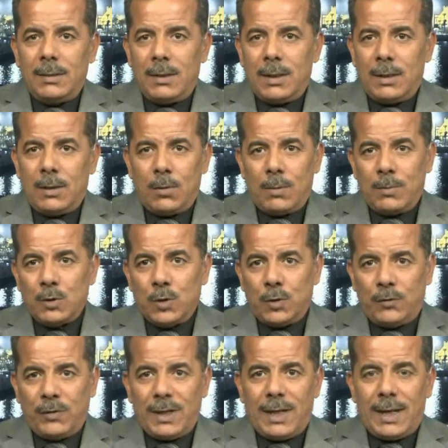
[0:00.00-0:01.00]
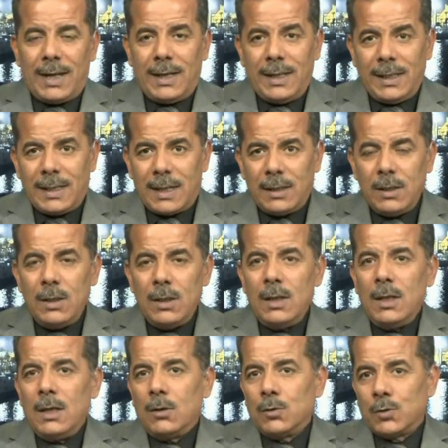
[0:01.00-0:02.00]
آه، هو موجود فيه حاليا
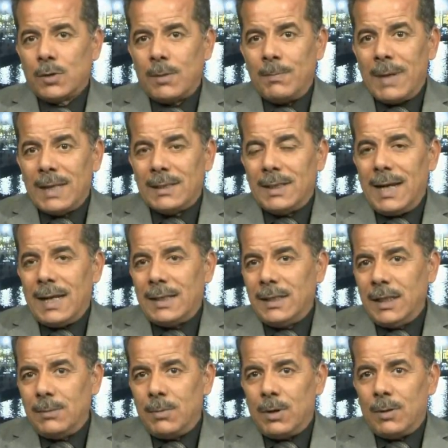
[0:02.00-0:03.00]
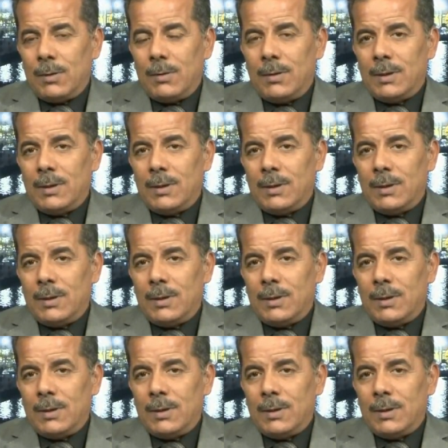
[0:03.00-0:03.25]
خصوصا بعد العديد آه،